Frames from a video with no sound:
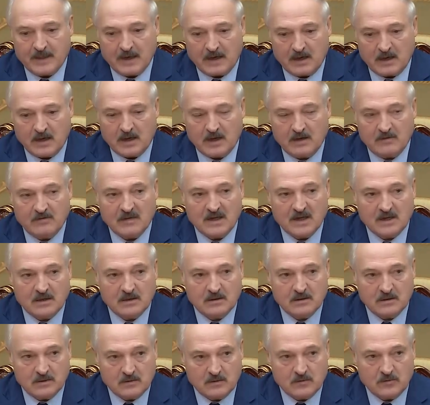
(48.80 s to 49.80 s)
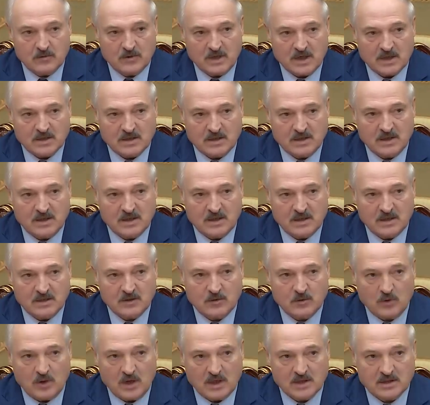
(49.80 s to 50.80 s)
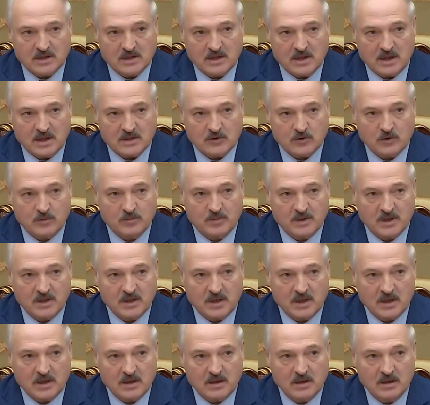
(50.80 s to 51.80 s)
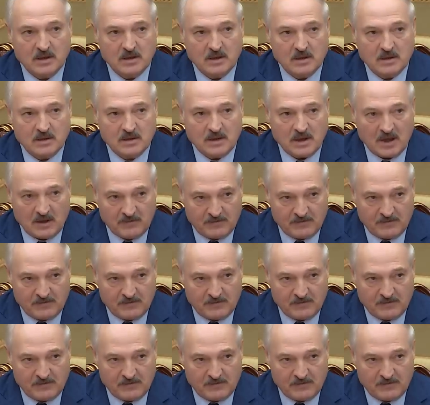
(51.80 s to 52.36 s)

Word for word: Какова у нас здесь ситуация, особенно на